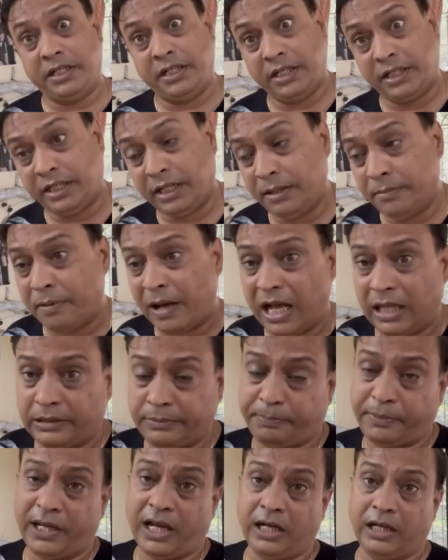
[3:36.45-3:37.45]
इनकी बात
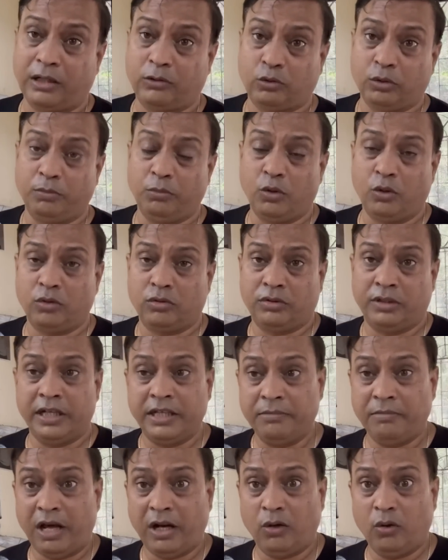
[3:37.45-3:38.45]
पे अगर तुम लोग
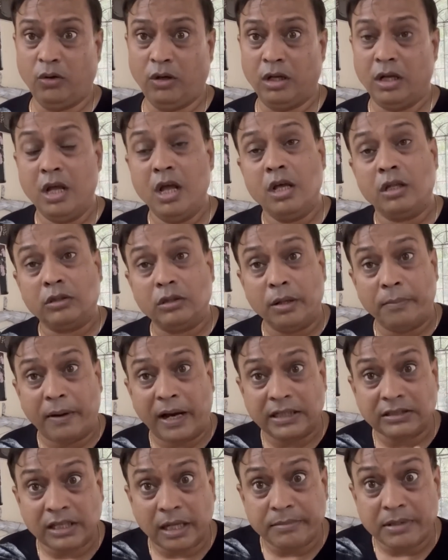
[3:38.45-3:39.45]
नहीं मानोगे तो ये
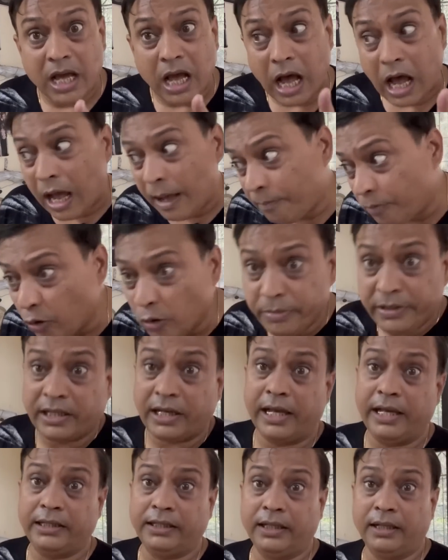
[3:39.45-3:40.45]
भाई साहब ये आपको भी
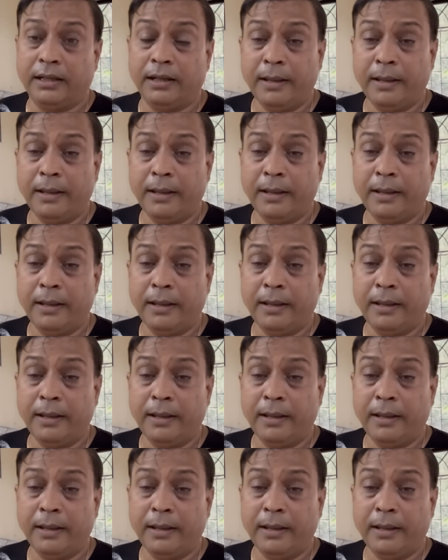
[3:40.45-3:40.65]
कहेंगे